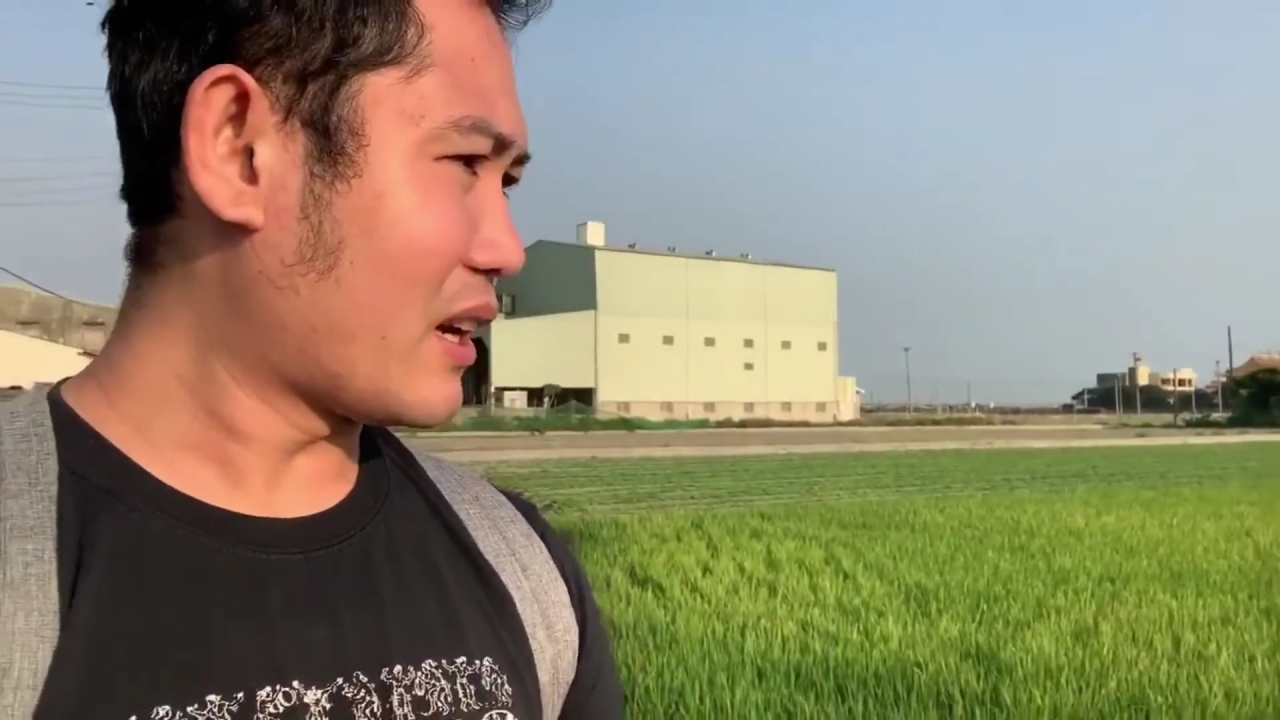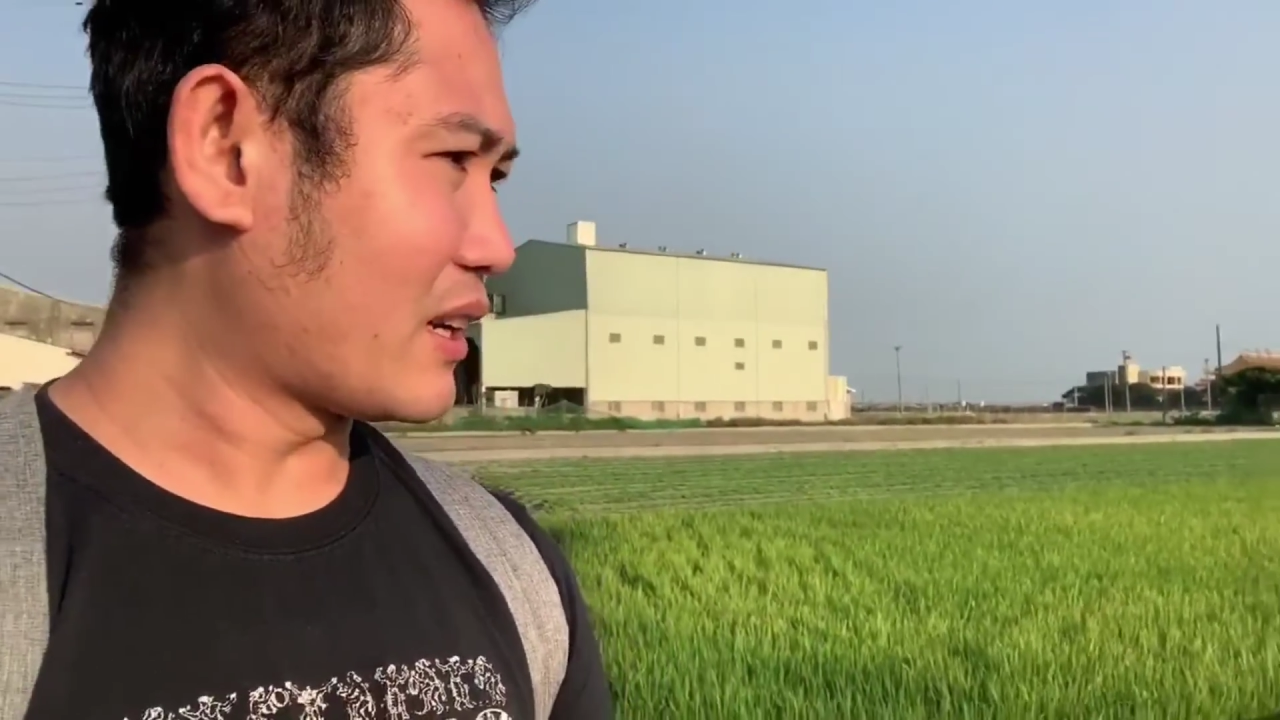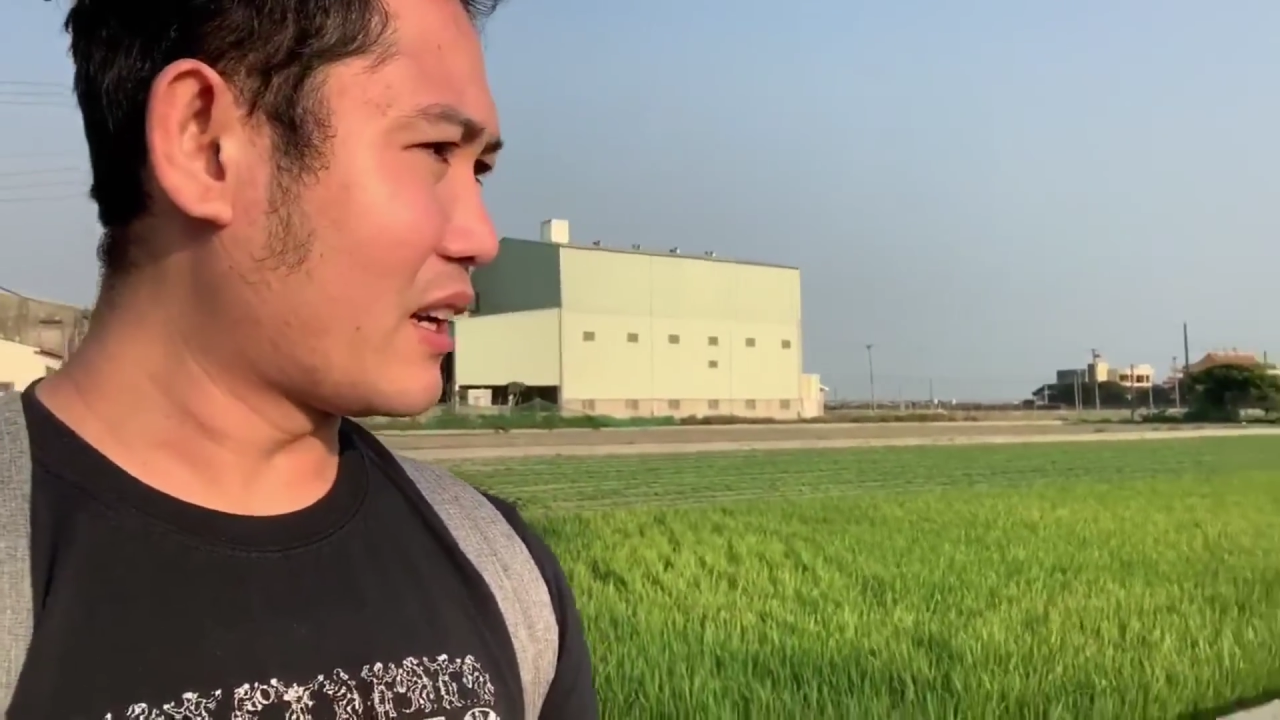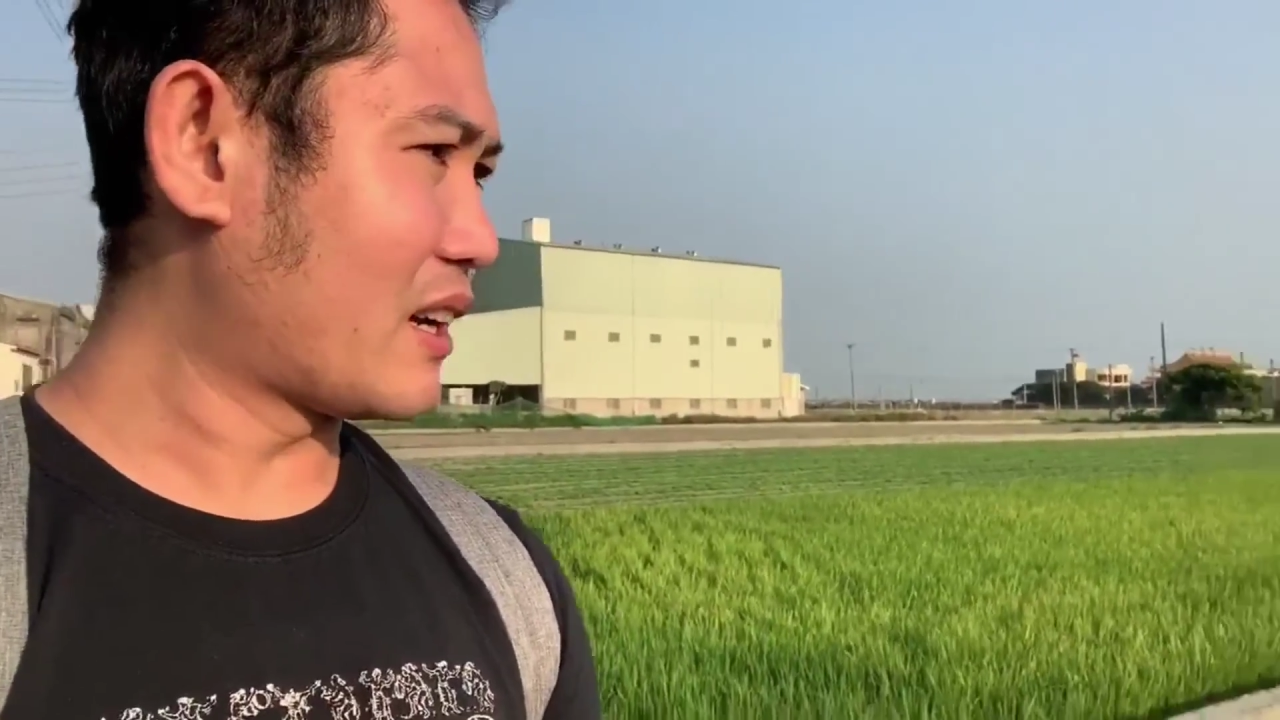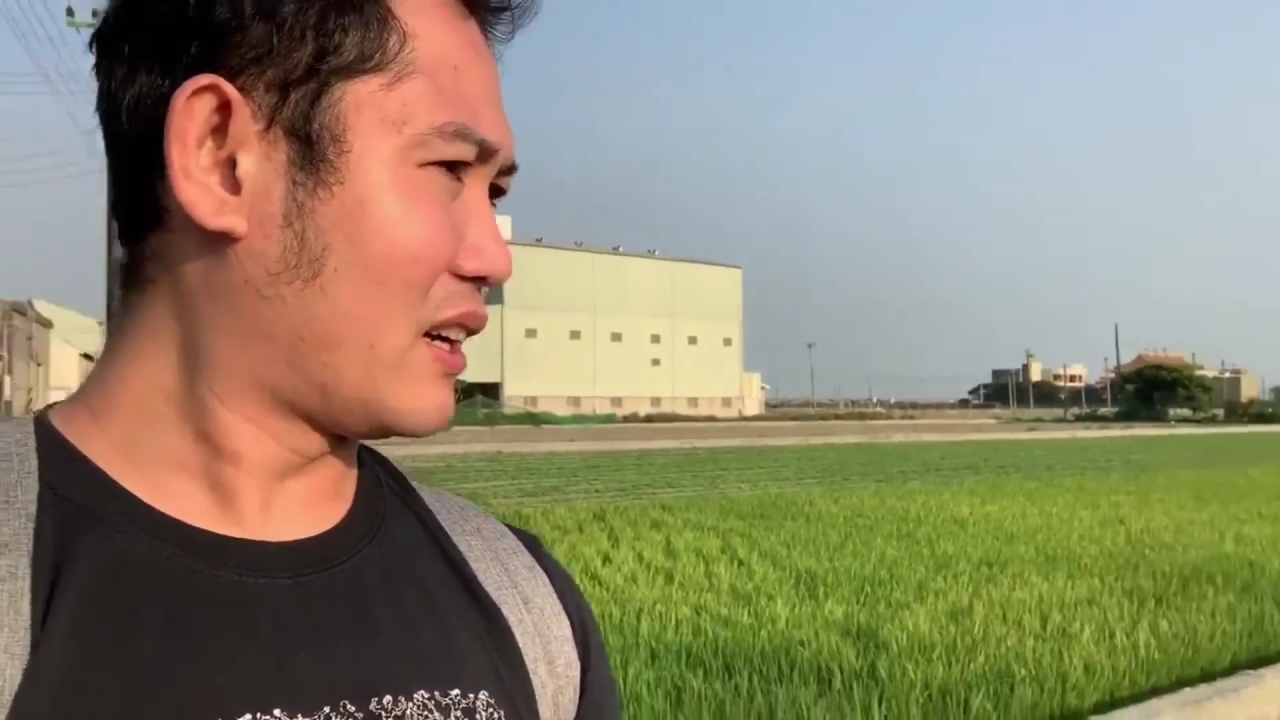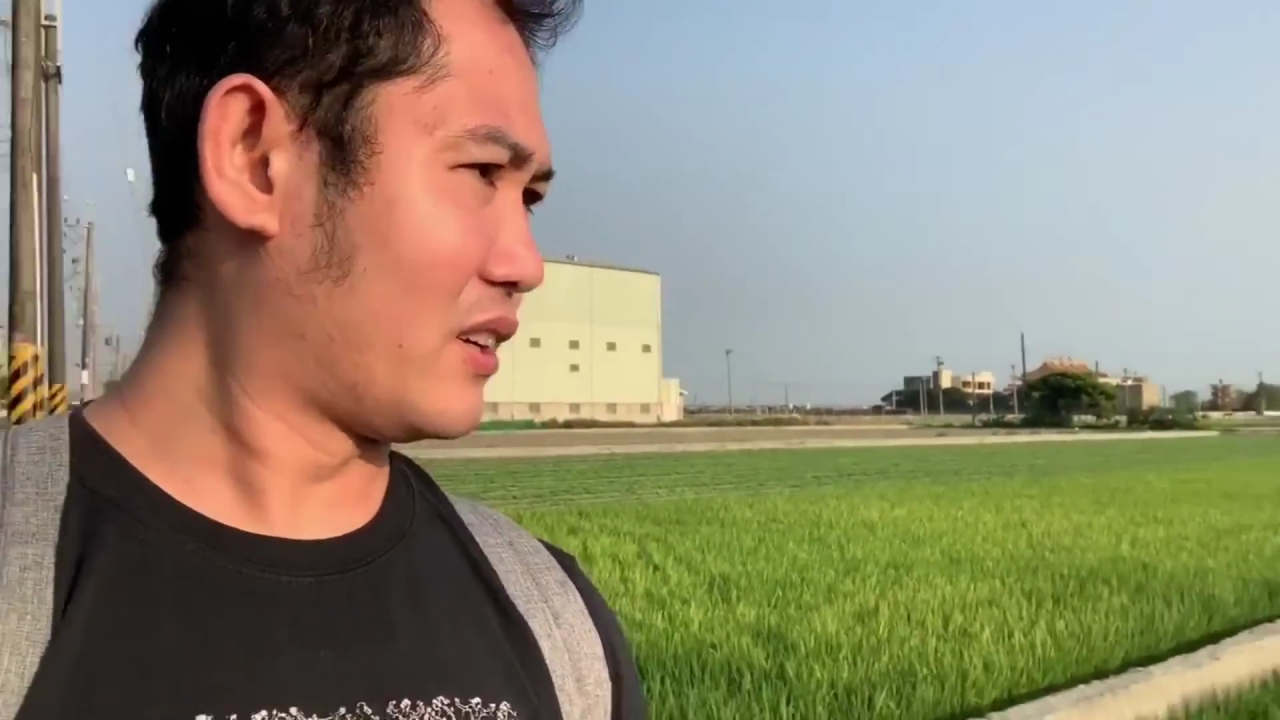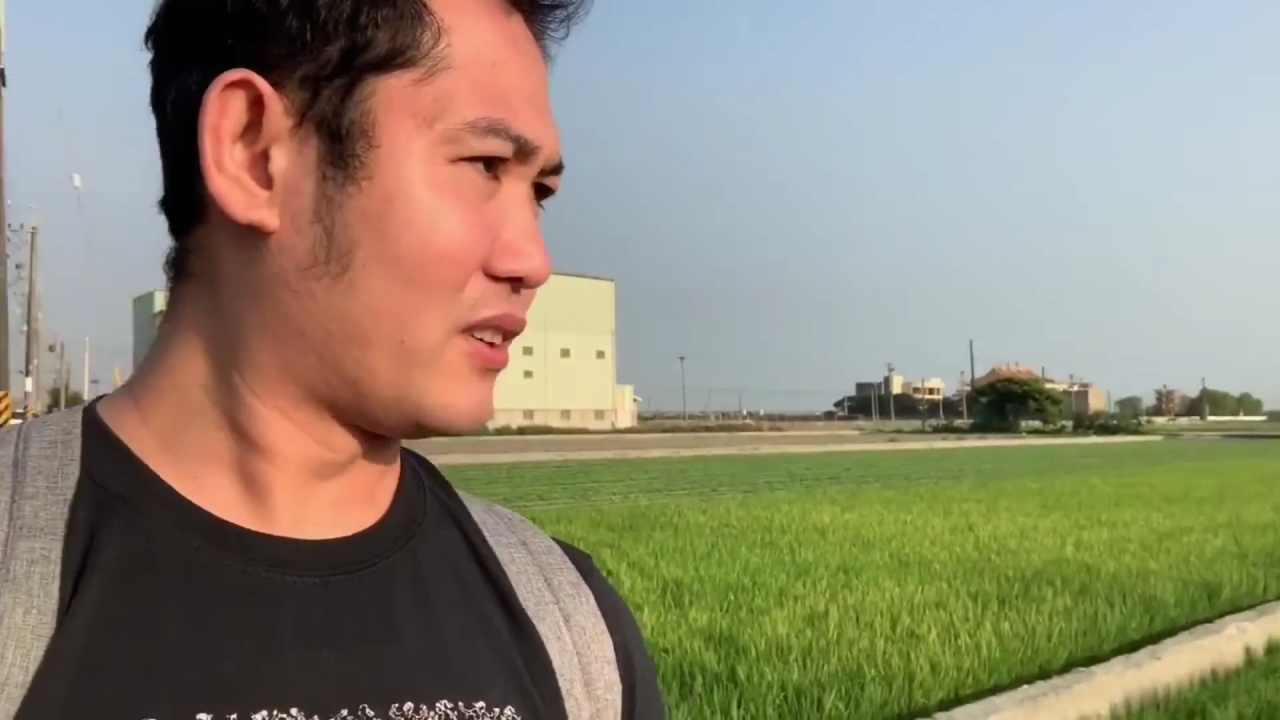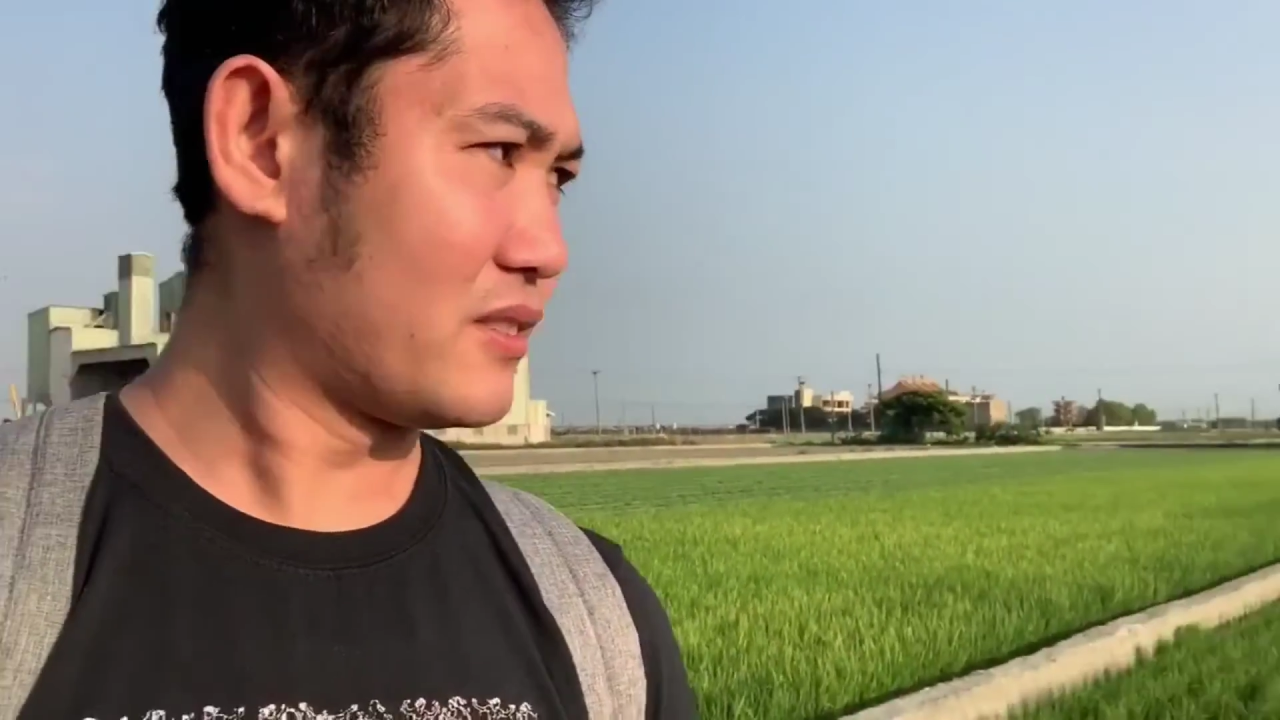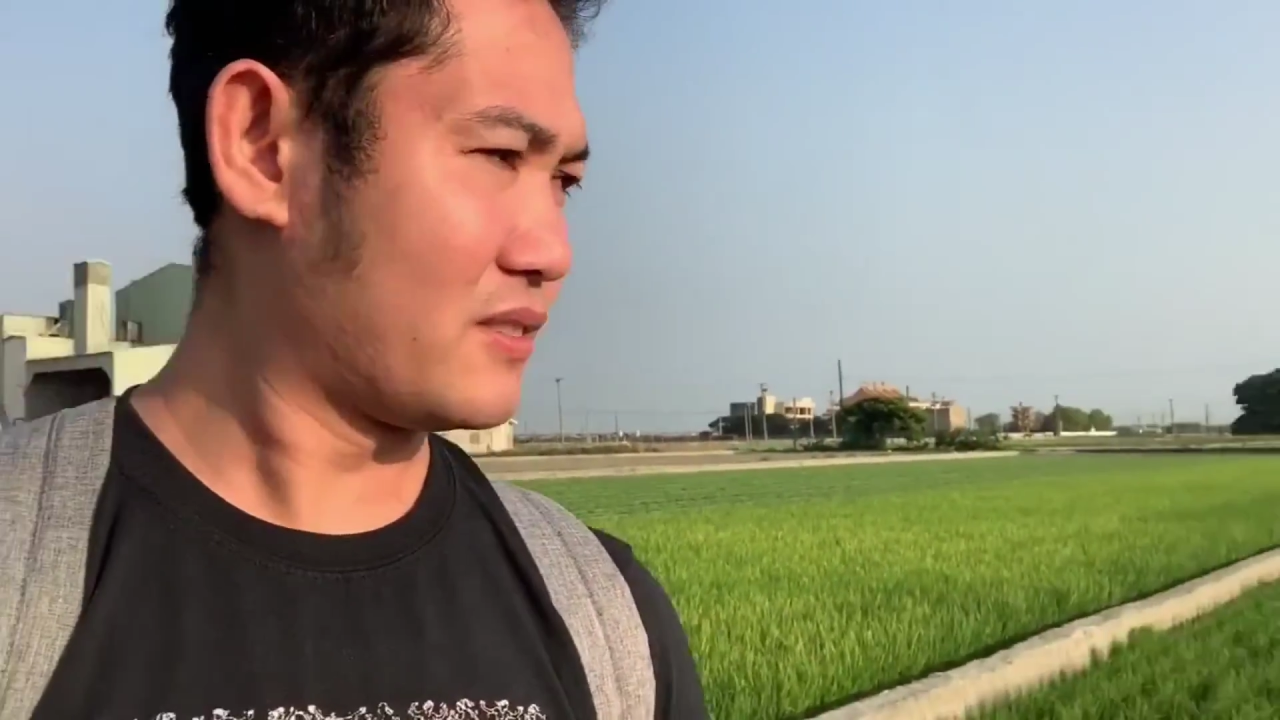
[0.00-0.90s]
kanilang ano.